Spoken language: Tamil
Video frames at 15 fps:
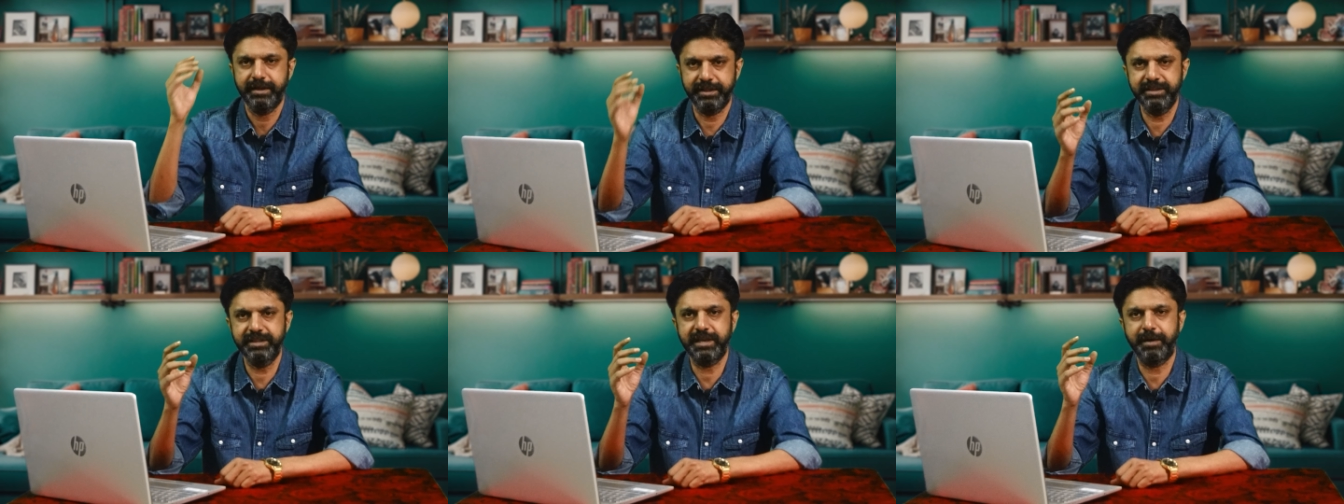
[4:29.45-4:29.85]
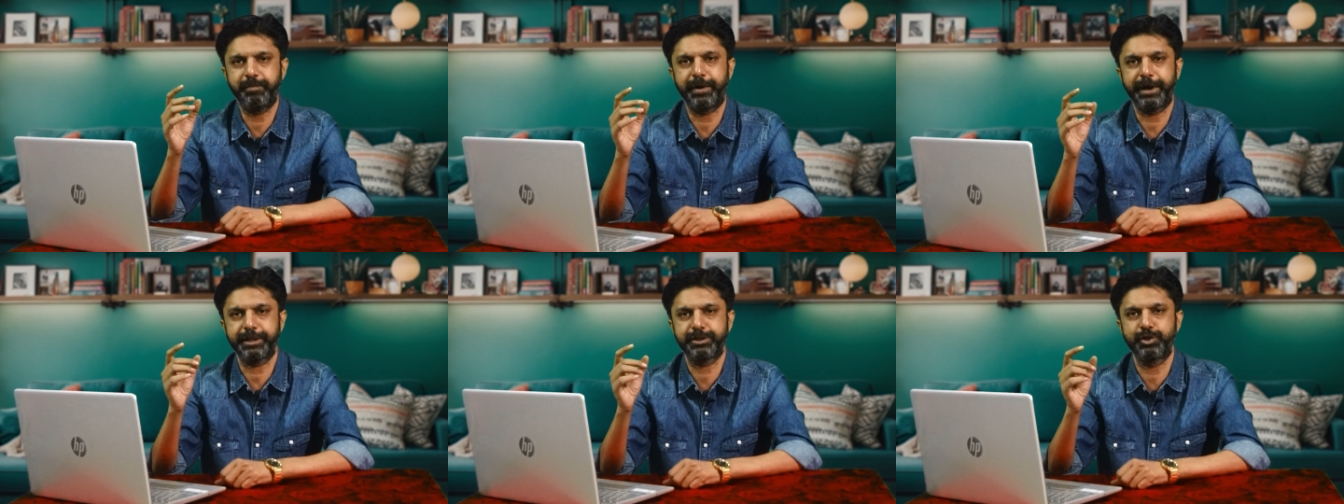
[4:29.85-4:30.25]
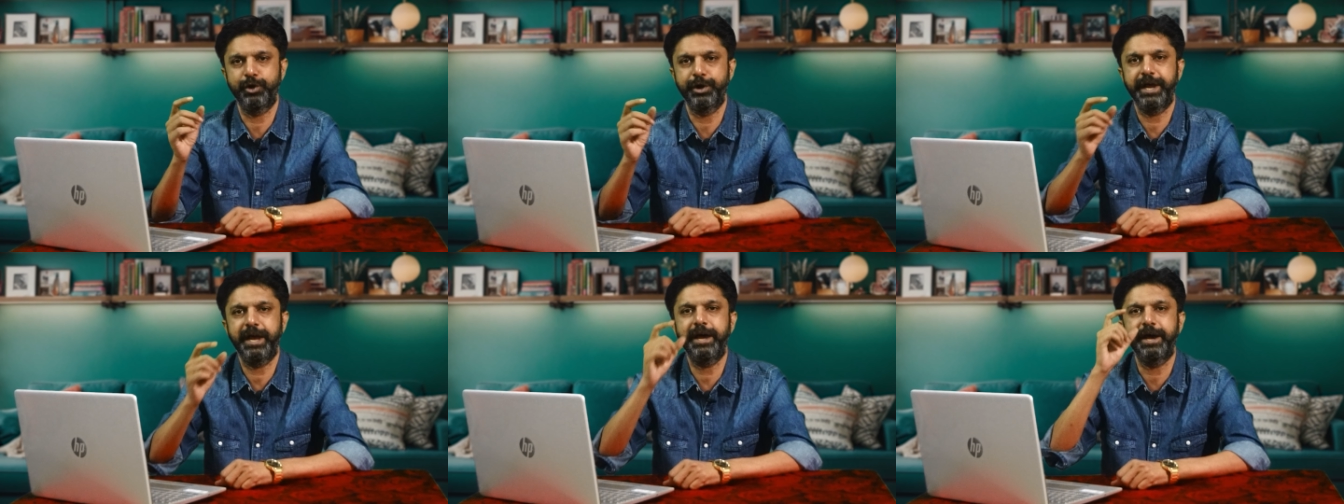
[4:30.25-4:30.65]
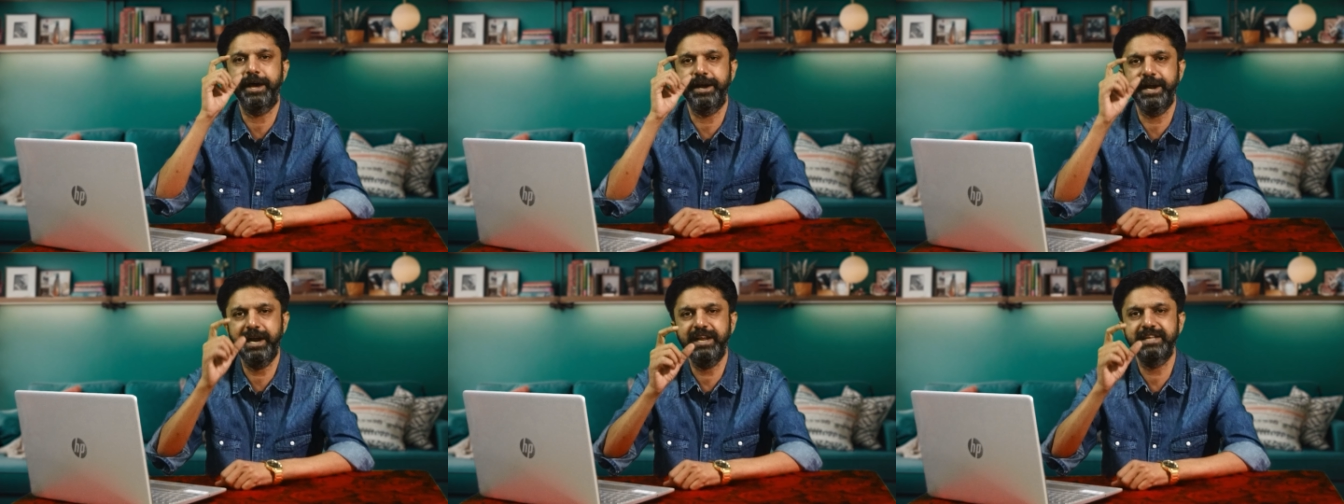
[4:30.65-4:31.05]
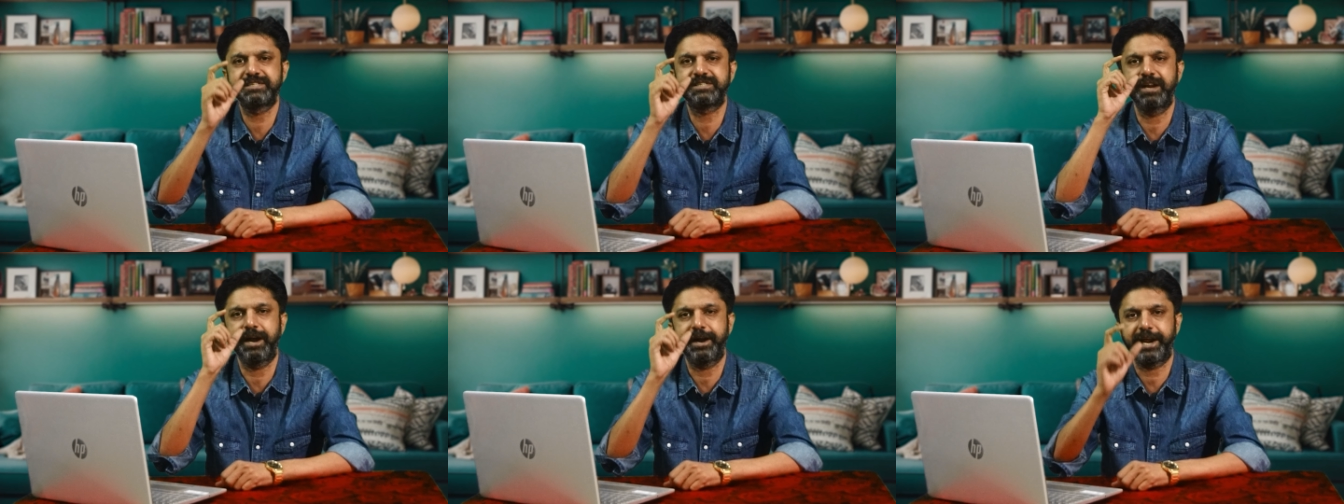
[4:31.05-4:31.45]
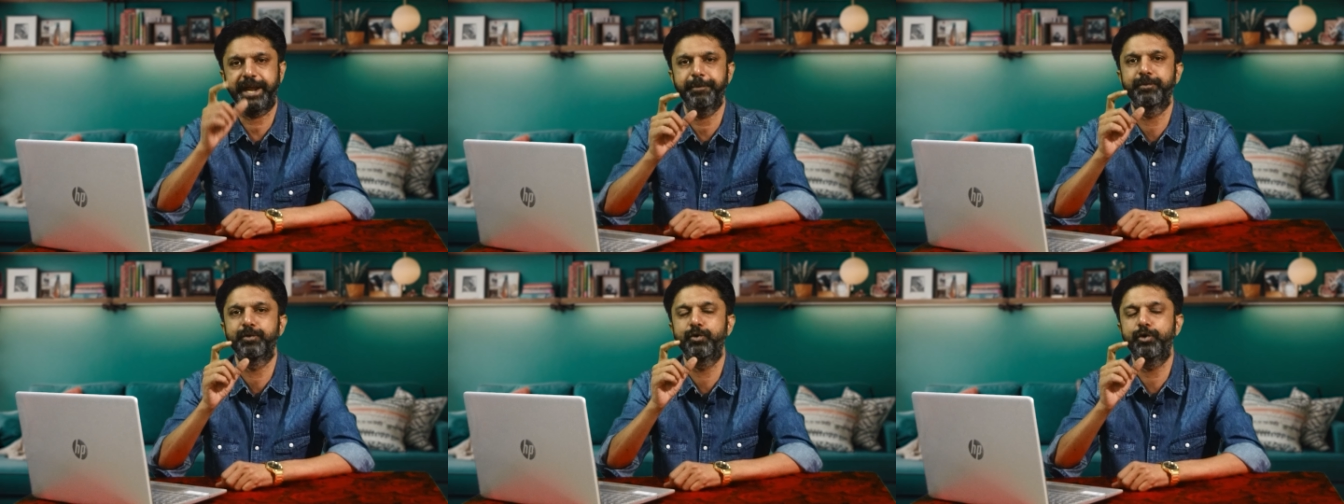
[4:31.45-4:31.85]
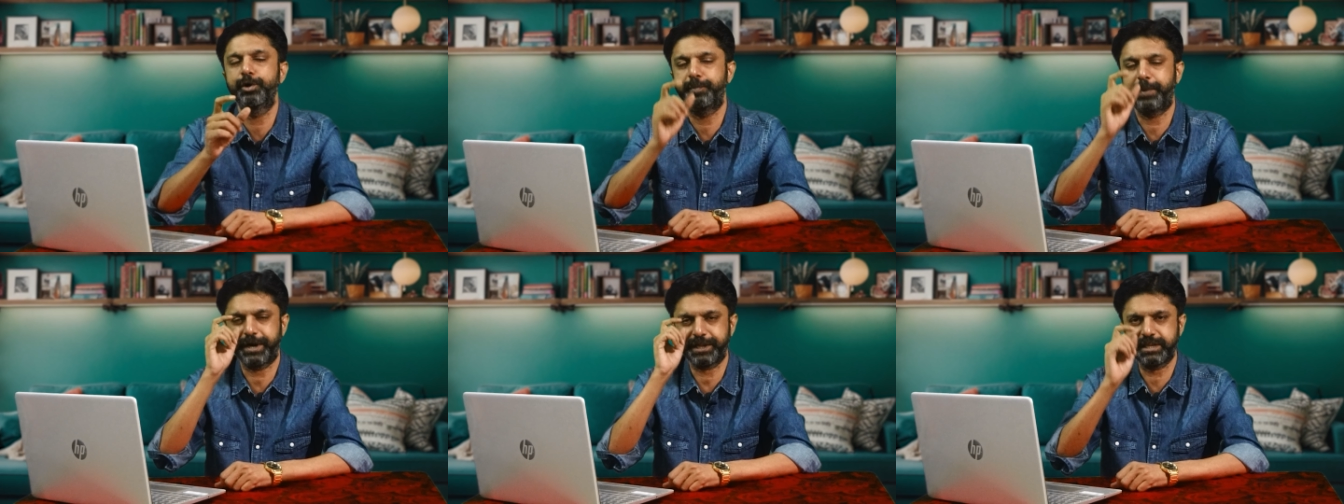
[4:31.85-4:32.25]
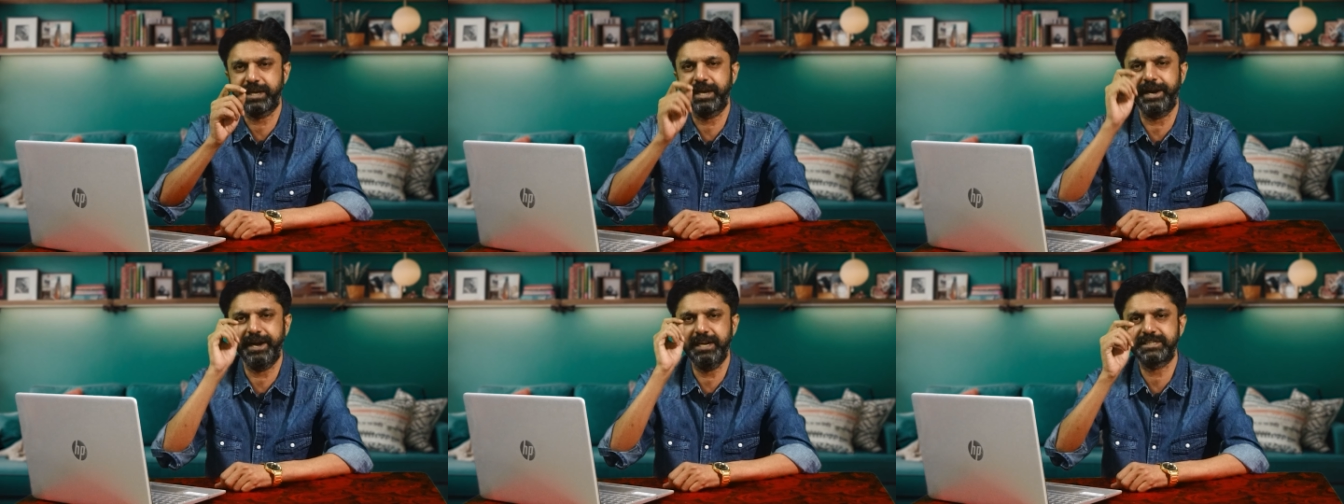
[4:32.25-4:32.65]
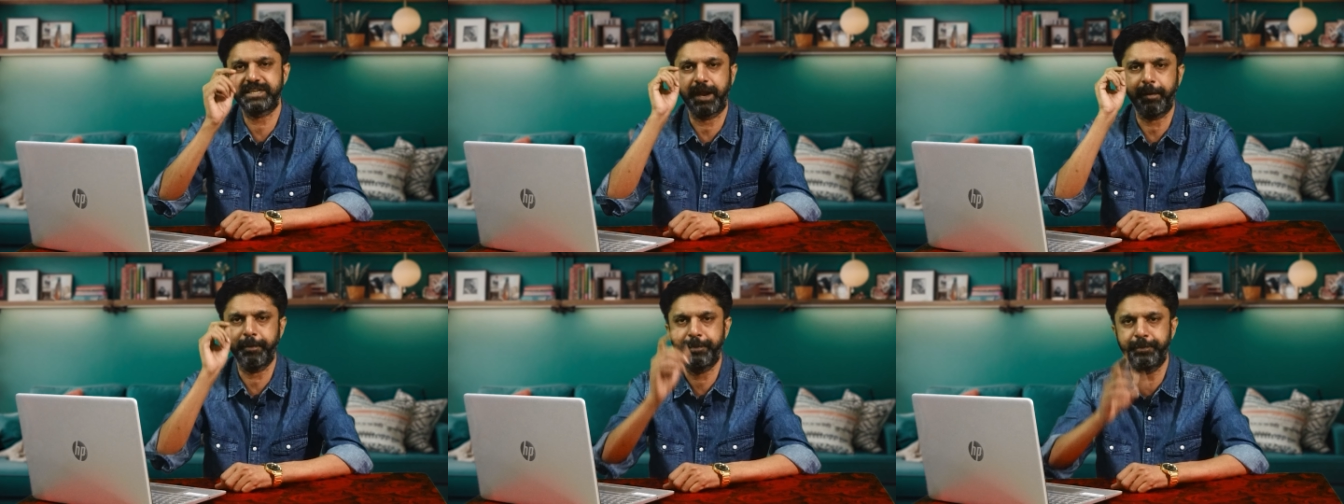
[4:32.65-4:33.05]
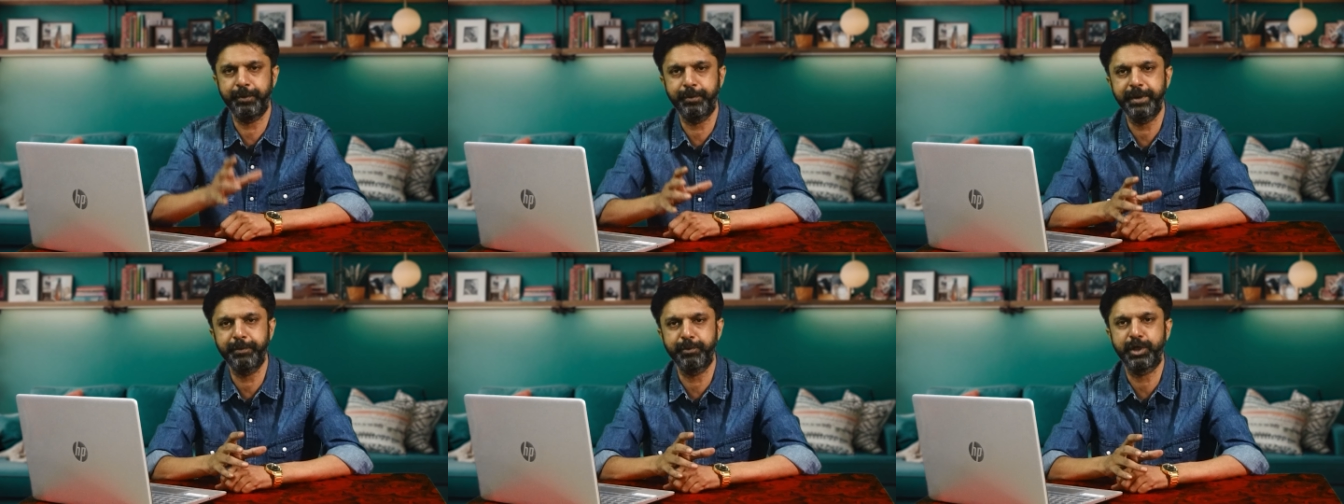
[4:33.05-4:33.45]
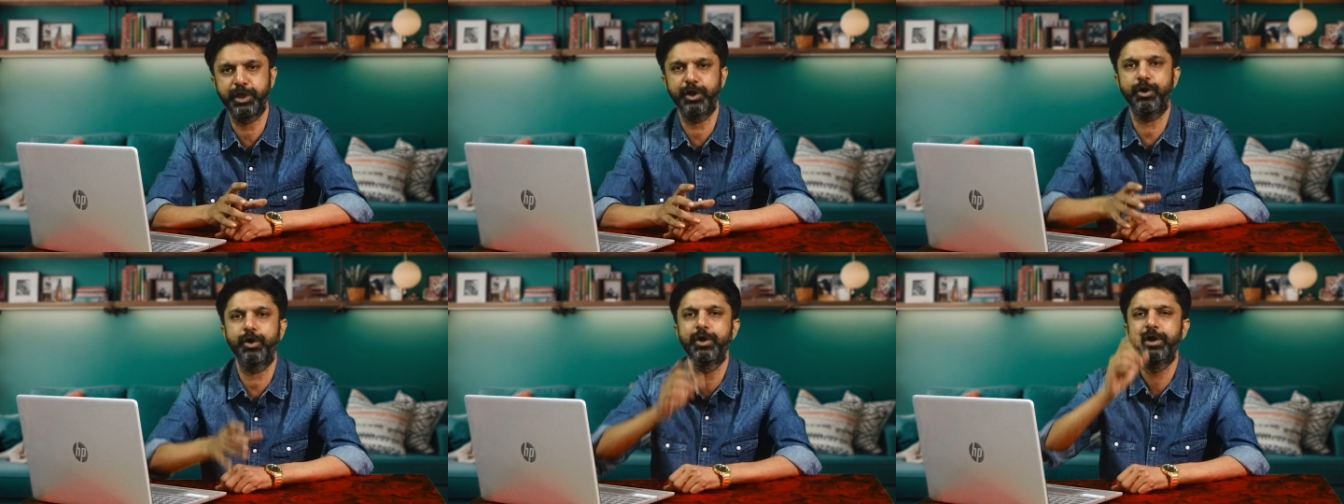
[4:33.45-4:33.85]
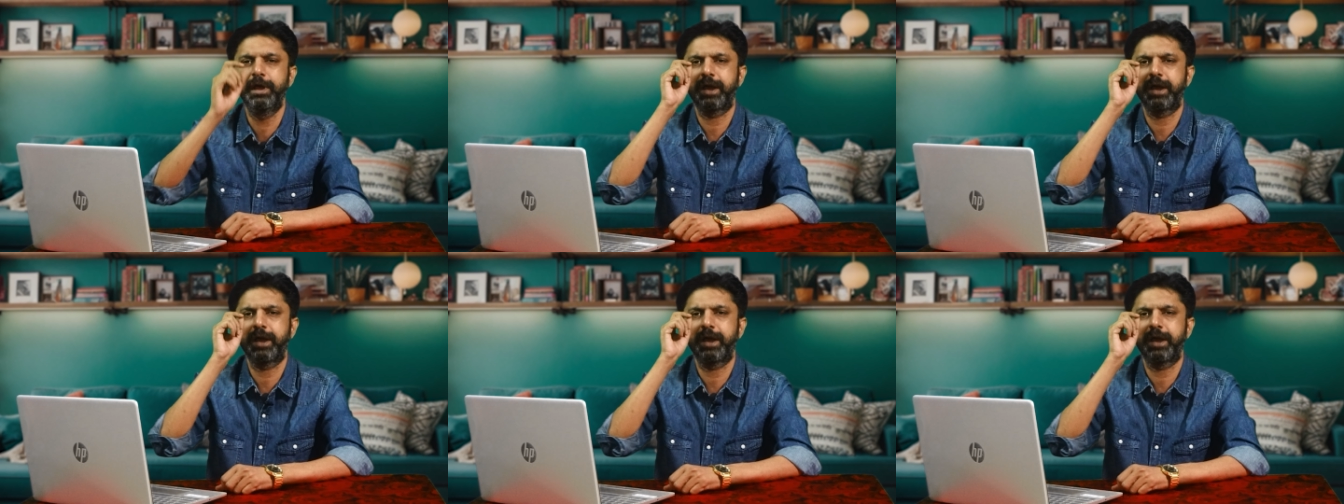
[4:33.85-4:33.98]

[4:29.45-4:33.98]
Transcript: இந்த படத்தோட ரிலீஸ் டைம் ஒரு படத்துக்கு ரிலீஸ் டைம் எப்பவுமே முக்கியம்